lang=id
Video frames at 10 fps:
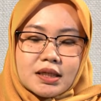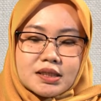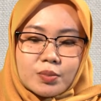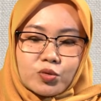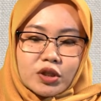
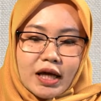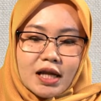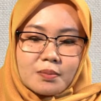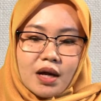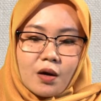
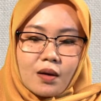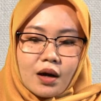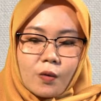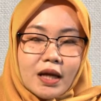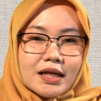disebutkan
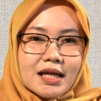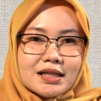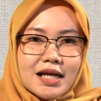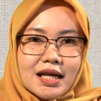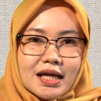bahwa warga
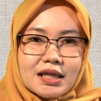negara